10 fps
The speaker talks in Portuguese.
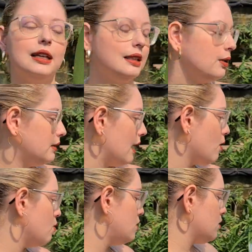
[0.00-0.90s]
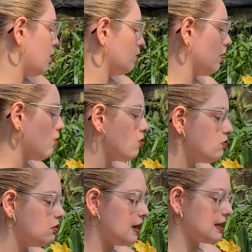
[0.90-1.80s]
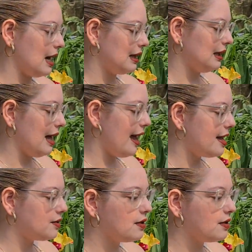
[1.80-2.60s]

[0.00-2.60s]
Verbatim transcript: Então tá com desconto. Algumas catleias